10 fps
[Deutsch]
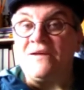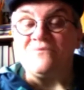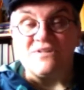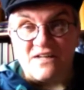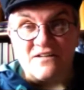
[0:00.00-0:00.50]

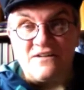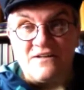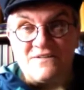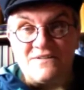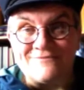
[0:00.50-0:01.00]
Wer sagte
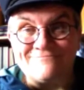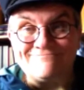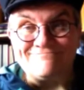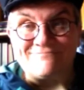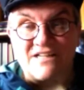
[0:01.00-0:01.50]
das?
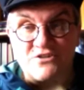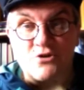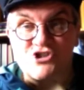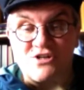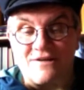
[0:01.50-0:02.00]
Hans
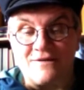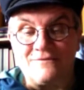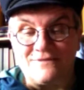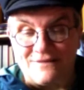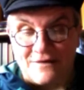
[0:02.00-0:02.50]
Koschnick.
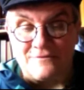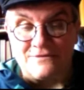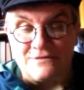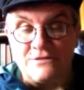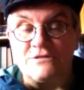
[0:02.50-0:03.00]
Ja.
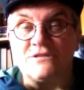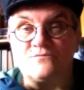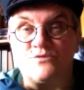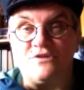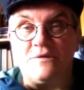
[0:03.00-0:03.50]

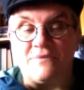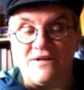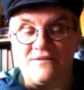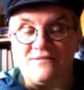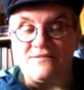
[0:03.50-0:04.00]
Wo findet man
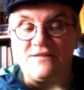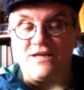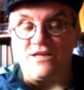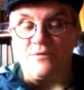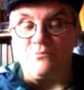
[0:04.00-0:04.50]
das?
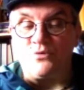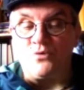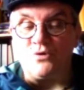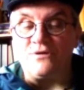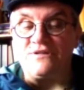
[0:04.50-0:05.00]
In dem
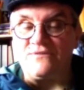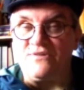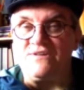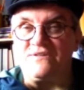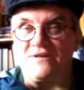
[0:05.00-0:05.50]
Buch Die
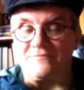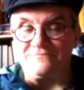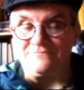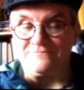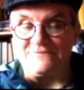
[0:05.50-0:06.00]
Weser.
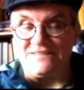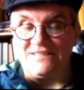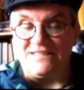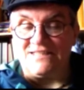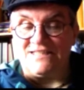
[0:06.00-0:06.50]

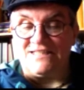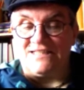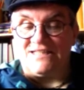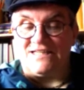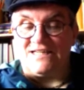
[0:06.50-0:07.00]

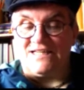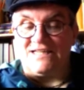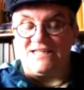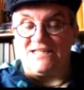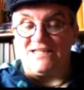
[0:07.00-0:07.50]

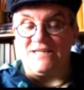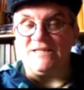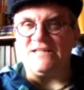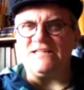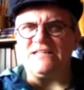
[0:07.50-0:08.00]
Äh, äh
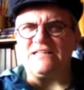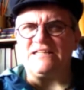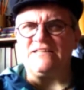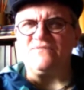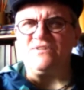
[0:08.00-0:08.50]

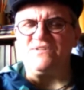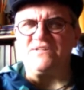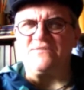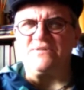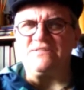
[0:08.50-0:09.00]

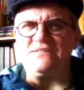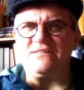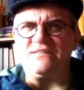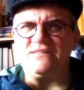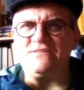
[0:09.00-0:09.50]
Weser. Was
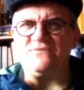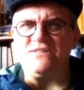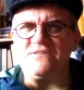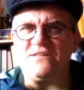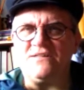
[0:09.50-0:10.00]
äh, ist
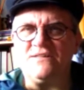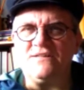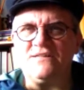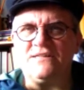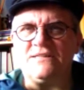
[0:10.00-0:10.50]
Weser?
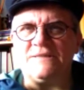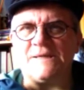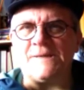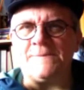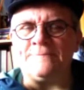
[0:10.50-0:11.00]

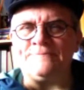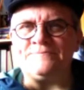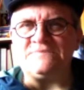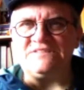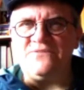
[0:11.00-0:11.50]

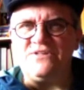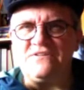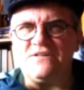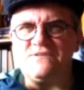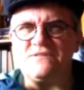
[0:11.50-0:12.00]
Ähm, die
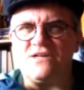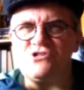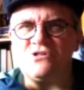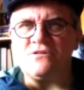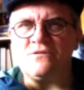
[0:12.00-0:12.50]
Weser ist
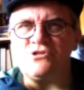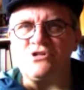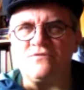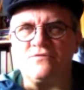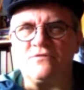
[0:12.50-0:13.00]
ein Schiff.